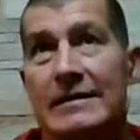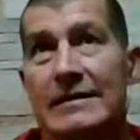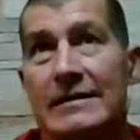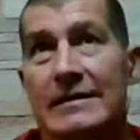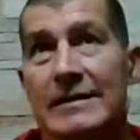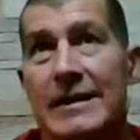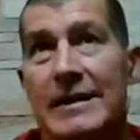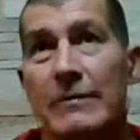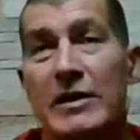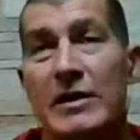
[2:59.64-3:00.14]

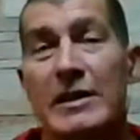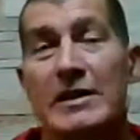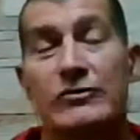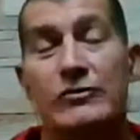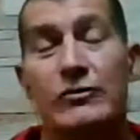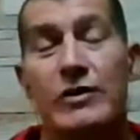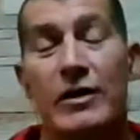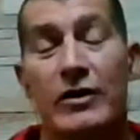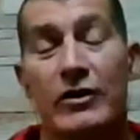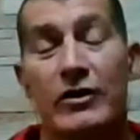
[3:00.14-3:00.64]
también es
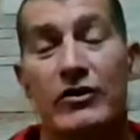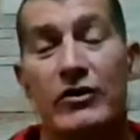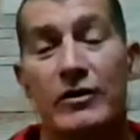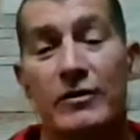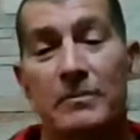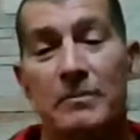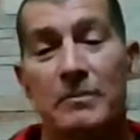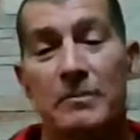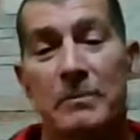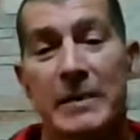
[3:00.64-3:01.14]
un
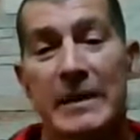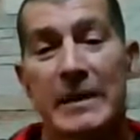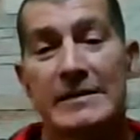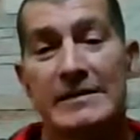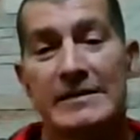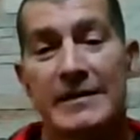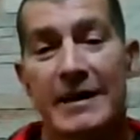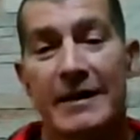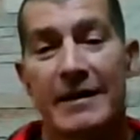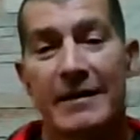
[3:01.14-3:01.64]
error
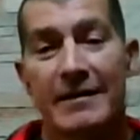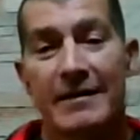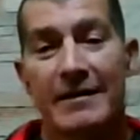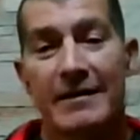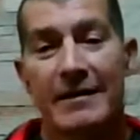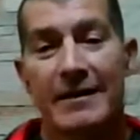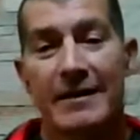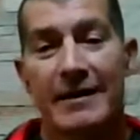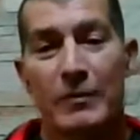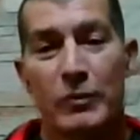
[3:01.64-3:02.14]
pensar
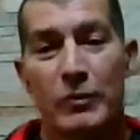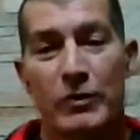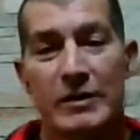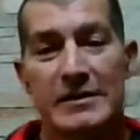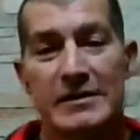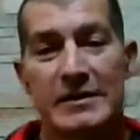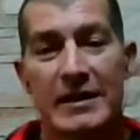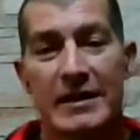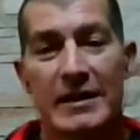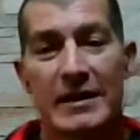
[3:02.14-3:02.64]
en que
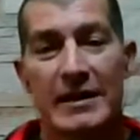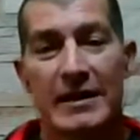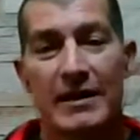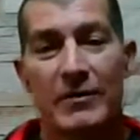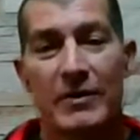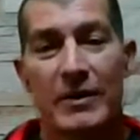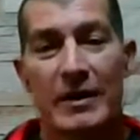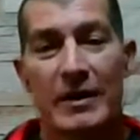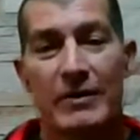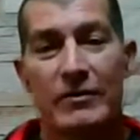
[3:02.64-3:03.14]
puedes ir a la
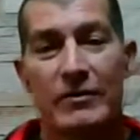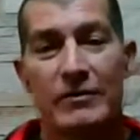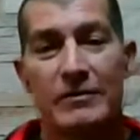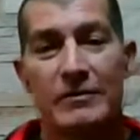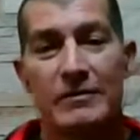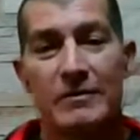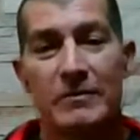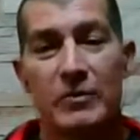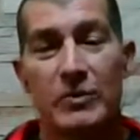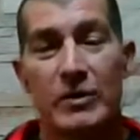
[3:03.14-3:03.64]
NBA,
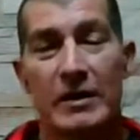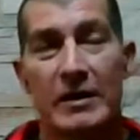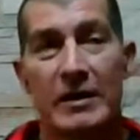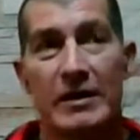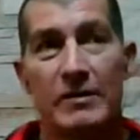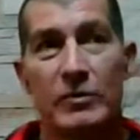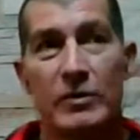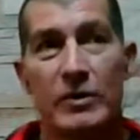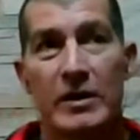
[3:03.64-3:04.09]
¿no? Porque por